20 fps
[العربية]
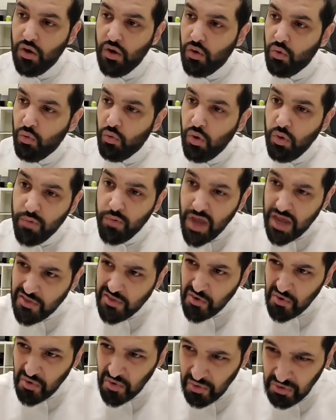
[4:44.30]
وهم
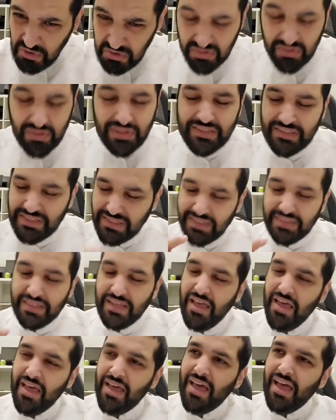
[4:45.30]
يدرون
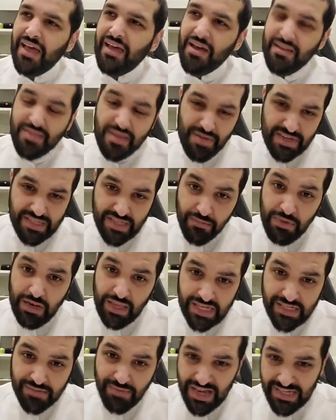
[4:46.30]
ترى اسمي
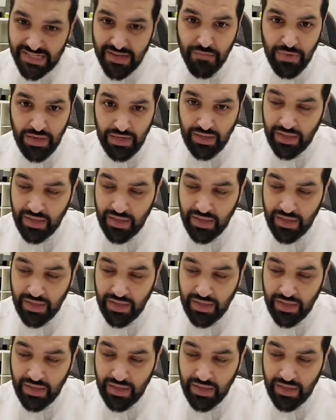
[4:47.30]
لك اسماء اسمي